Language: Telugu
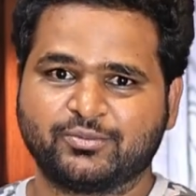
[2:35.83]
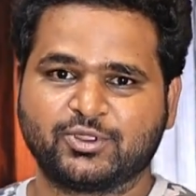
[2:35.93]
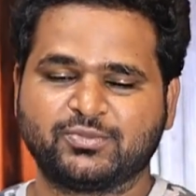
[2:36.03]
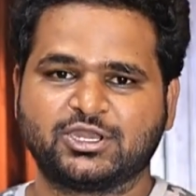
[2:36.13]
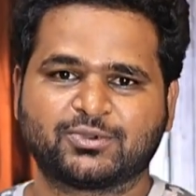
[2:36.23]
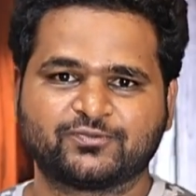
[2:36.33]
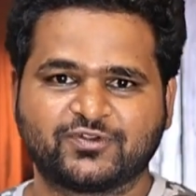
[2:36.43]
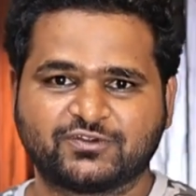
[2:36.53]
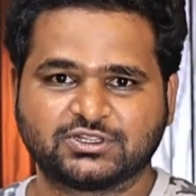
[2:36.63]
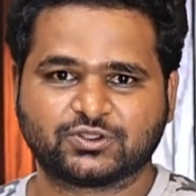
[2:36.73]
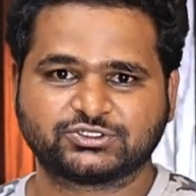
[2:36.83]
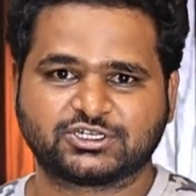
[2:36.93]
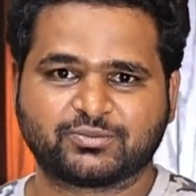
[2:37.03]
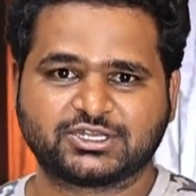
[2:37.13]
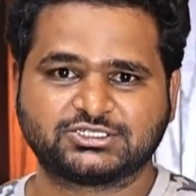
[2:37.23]
మీ మినిమం ఫిఫ్టీన్
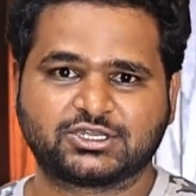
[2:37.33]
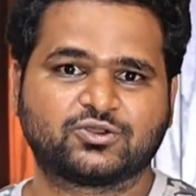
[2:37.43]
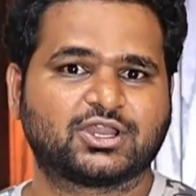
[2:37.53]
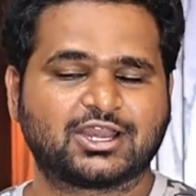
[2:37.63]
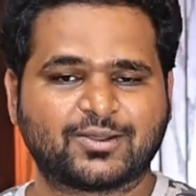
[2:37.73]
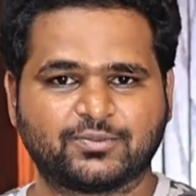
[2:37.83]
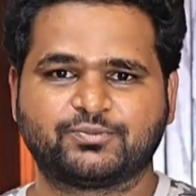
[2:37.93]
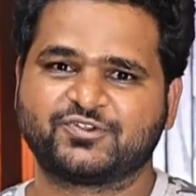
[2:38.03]
థౌజండ్ బడ్జెట్ ఉన్న ల్యాప్